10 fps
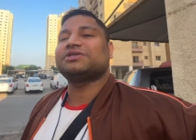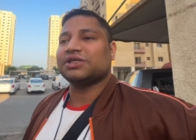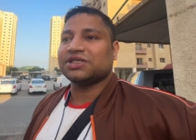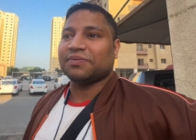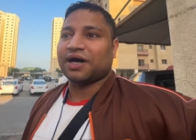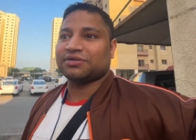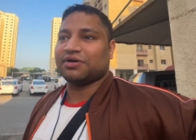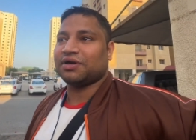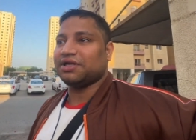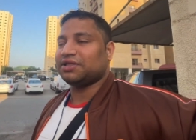अच्छे से बात
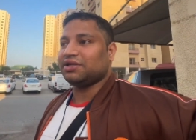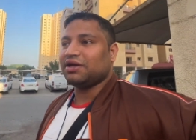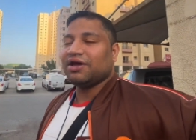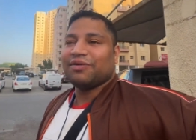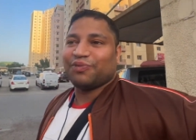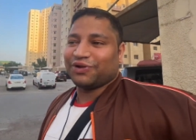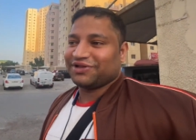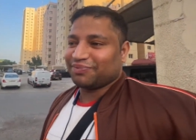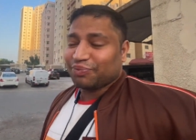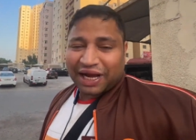कर रही थी बोल
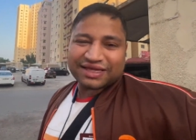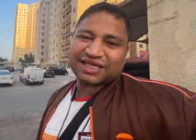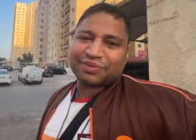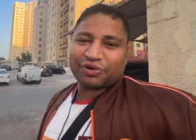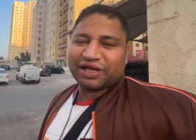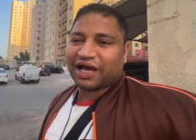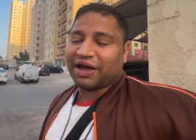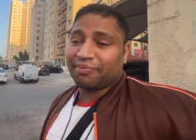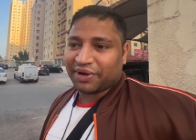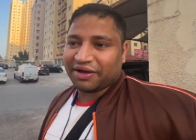ऐसे ही बोली
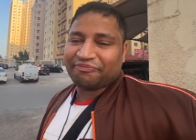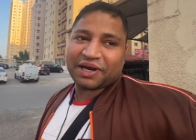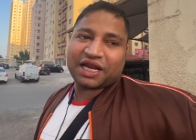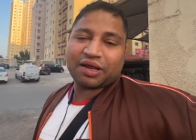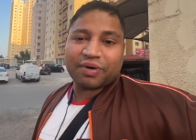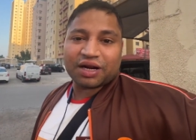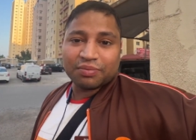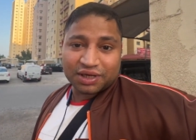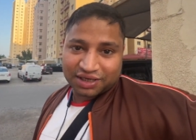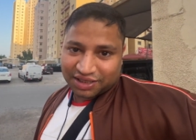मैं पहली बार
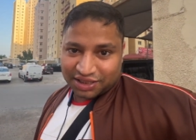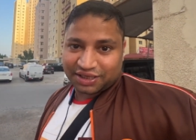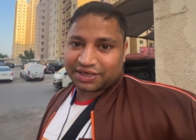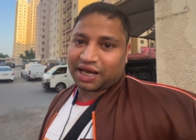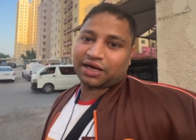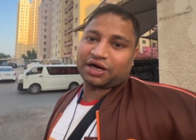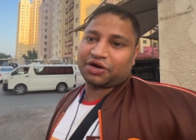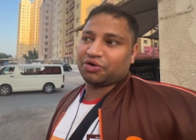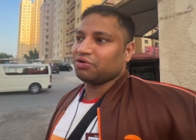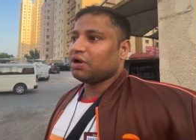बर्गर किंग ट्राई कर
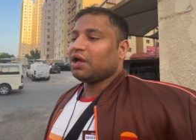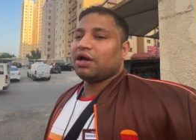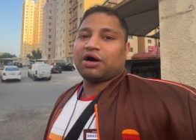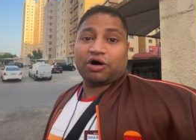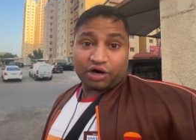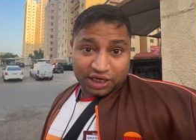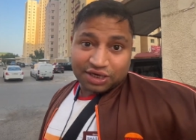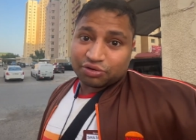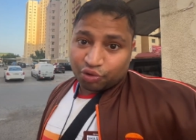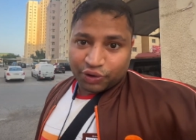रही हूँ
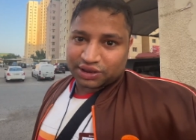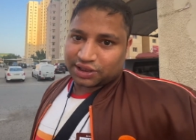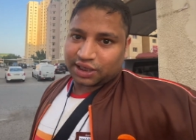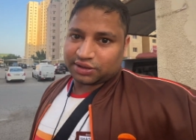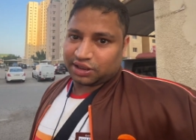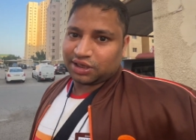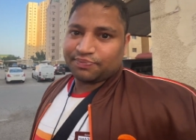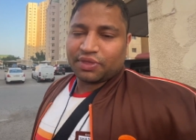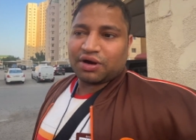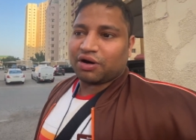इन कुवैत के अंदर
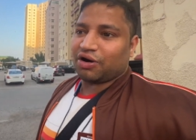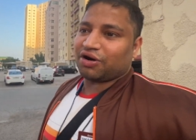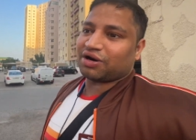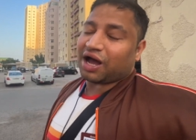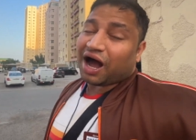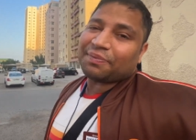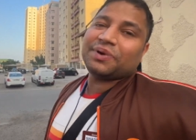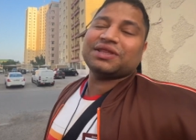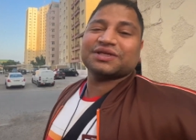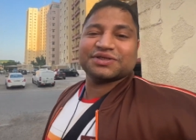और आप
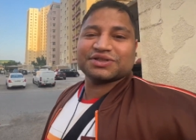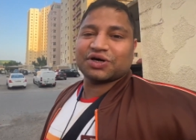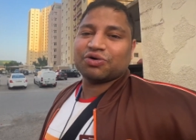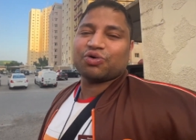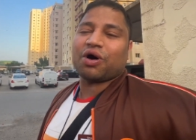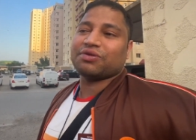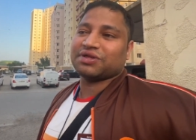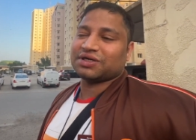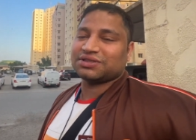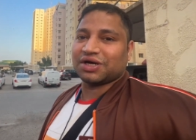ही सजेस्ट करो कौन
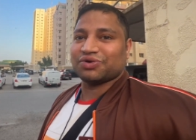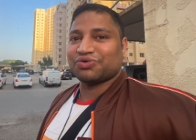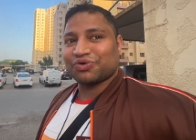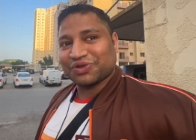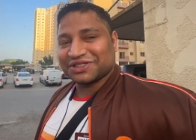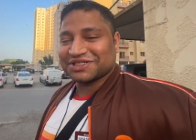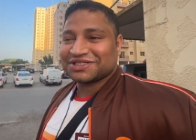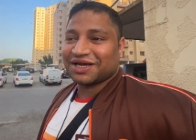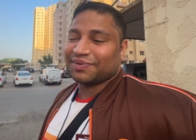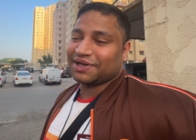सा अच्छा है तो उसको
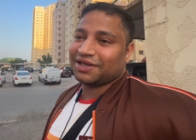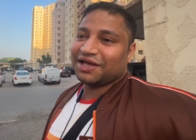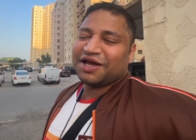सजेस्ट किया मैंने